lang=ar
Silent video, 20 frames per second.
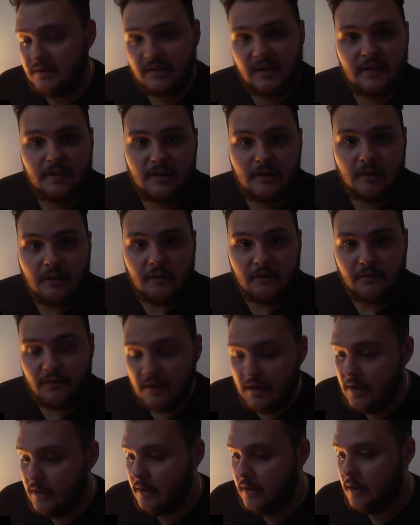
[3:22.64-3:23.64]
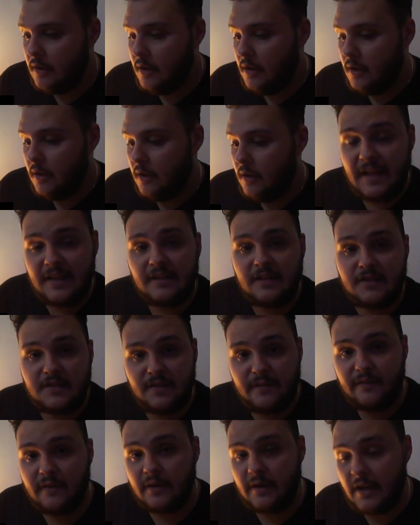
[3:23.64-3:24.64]
انطباع تاني للتريلر في
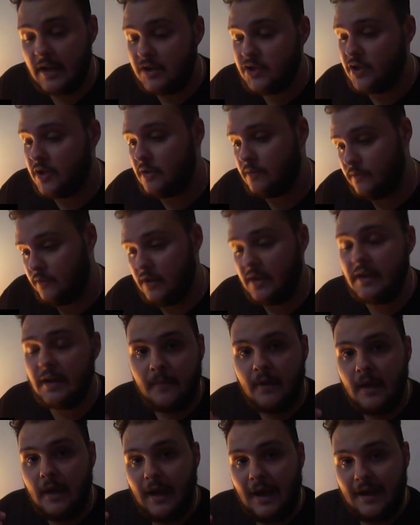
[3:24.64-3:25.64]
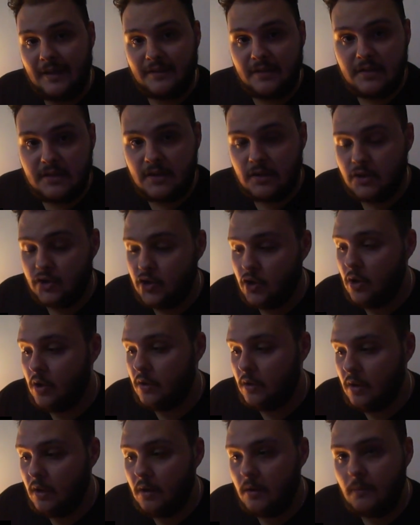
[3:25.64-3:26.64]
حلقات لستيفلر رياكشن افلام هتنزل ان
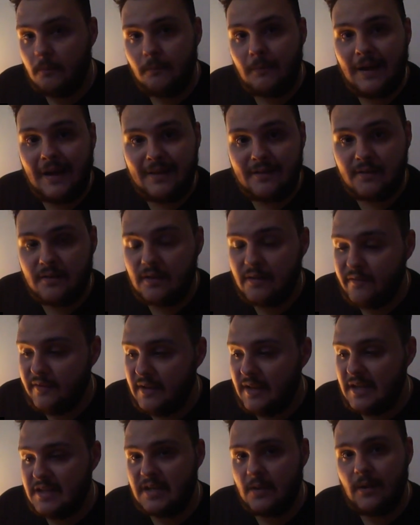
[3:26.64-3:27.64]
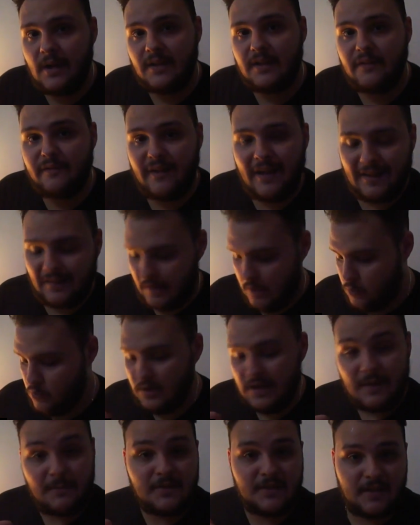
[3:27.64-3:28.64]
شاء الله بعد دي في كذا واحده
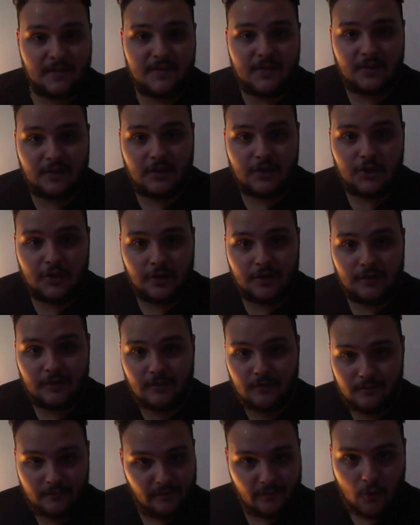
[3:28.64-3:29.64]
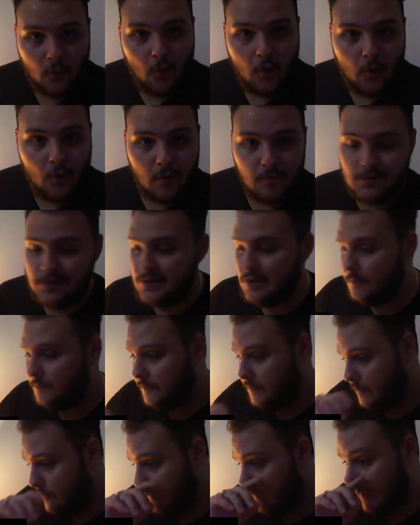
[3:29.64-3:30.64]
فهتلاقوني لابس نفس التيشيرت هو هو
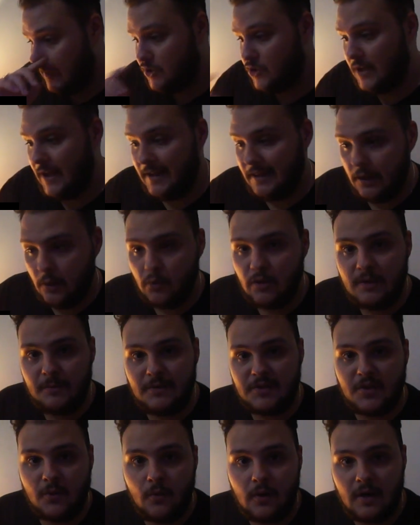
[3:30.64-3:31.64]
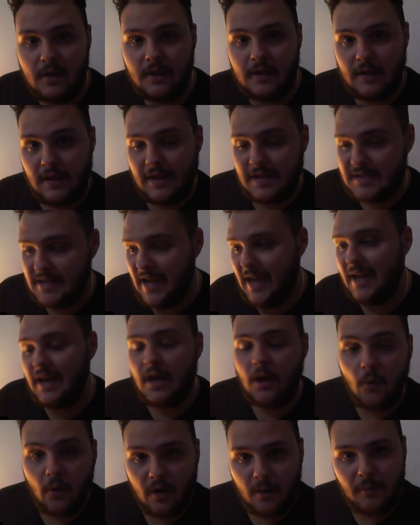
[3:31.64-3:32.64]
بالظبط عشان هتلاقوني بصور كذا
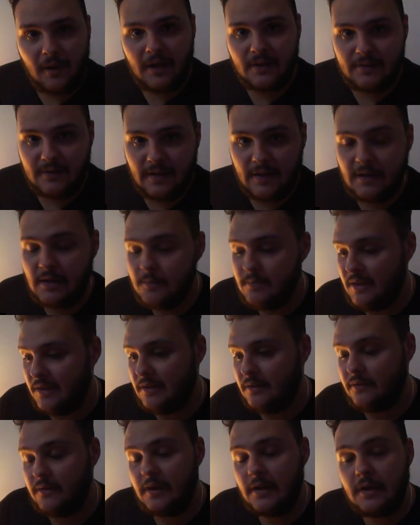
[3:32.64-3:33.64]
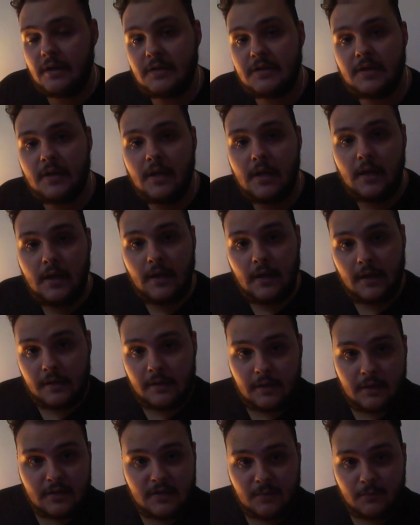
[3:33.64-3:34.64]
حلقه ورا بعض يعني بتاعت التريلرز
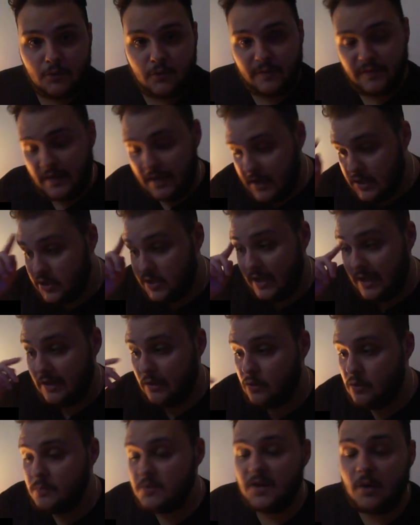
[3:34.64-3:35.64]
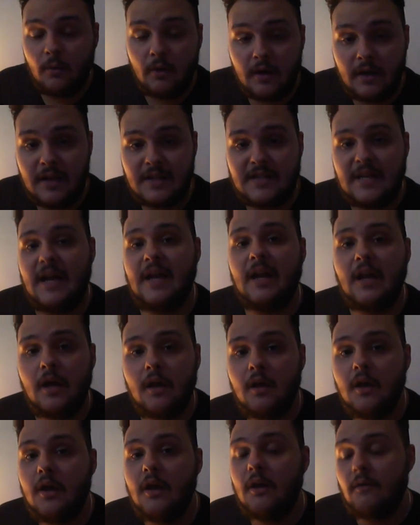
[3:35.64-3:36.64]
اللي لسه ما شفتهاش هتلاقوني مصور كذا
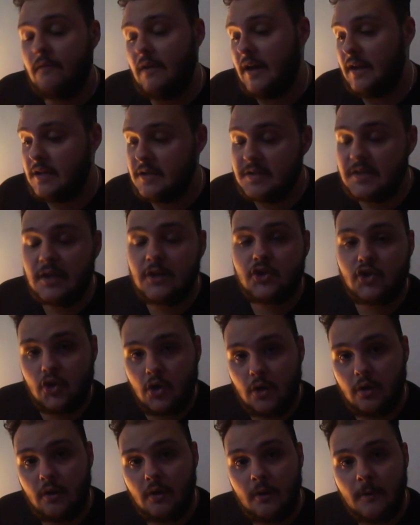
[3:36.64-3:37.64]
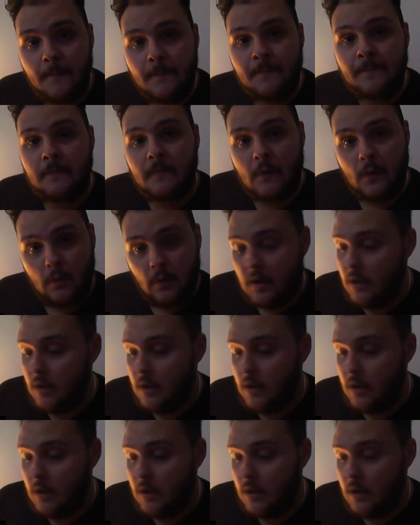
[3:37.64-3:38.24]
حلقه فهنزلها ان شاء الله